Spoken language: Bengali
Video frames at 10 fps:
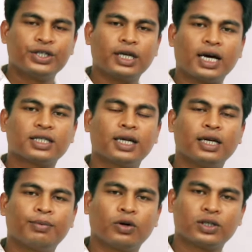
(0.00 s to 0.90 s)

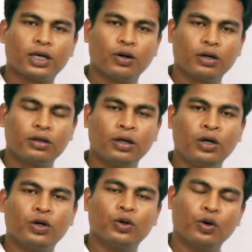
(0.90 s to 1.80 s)
শ্বাসনালী প্রসারক
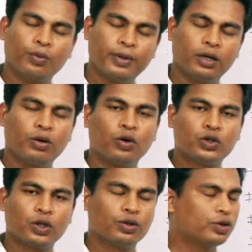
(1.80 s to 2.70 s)
গ্রুপের
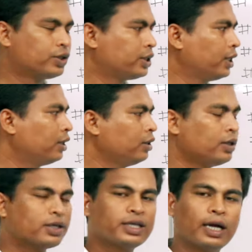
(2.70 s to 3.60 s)
ঔষধ হচ্ছে
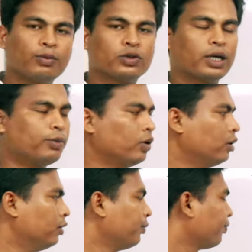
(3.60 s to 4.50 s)
সালবোটামল
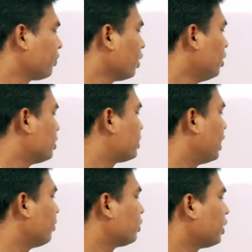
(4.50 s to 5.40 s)

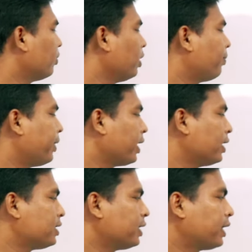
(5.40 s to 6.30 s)
সালবোটামলের
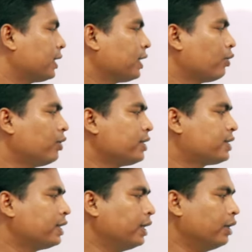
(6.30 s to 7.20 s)
প্রেগনেন্সি ক্যাটাগরি
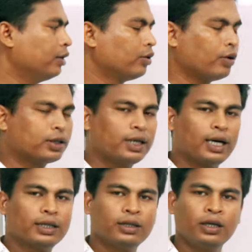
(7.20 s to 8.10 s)
সি
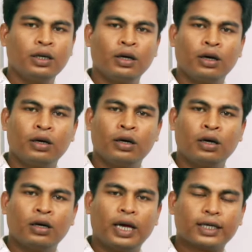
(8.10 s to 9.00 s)
অর্থাৎ
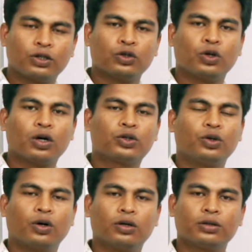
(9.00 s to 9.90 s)
একজন
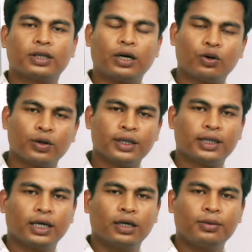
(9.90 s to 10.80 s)
ডক্টর তার
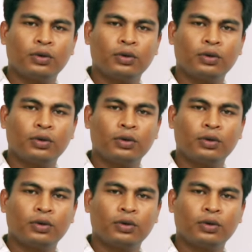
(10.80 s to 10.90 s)
রুগীকে